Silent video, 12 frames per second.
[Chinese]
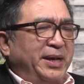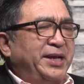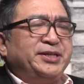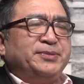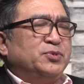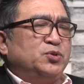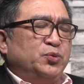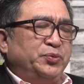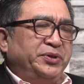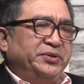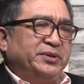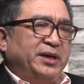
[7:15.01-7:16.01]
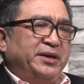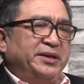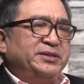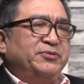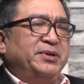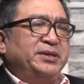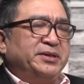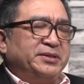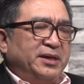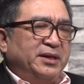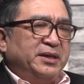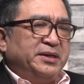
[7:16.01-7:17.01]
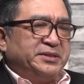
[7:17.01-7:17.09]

没什么作用的，他在外交上